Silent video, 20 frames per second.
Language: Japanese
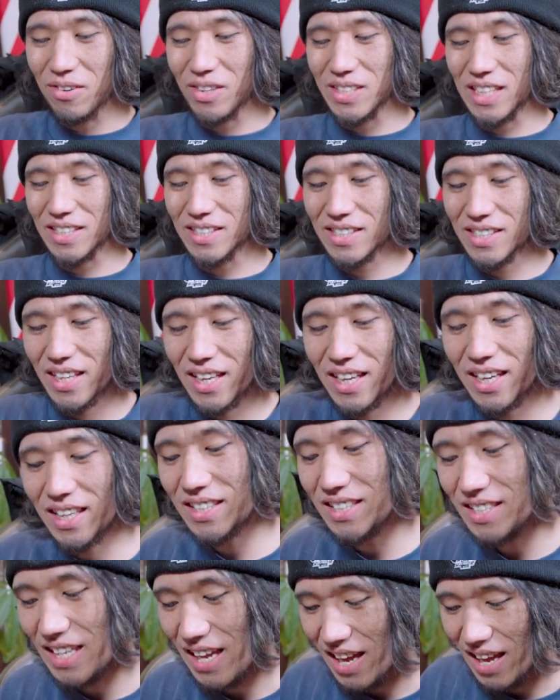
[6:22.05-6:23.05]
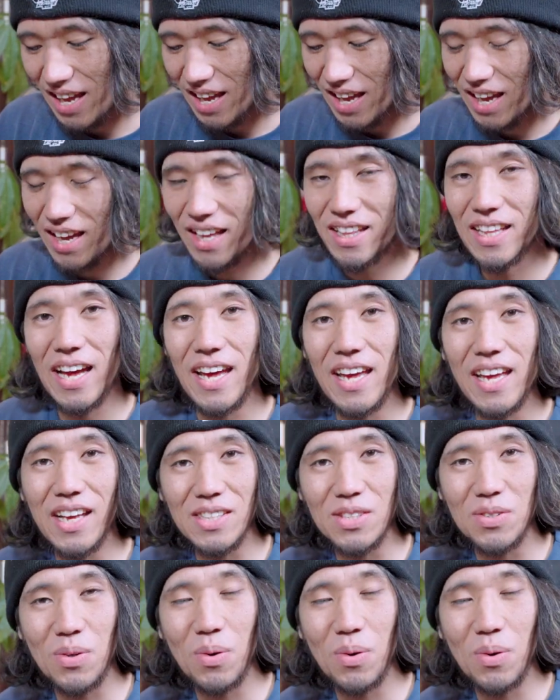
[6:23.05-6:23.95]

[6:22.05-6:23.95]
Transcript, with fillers: これ撮影してた映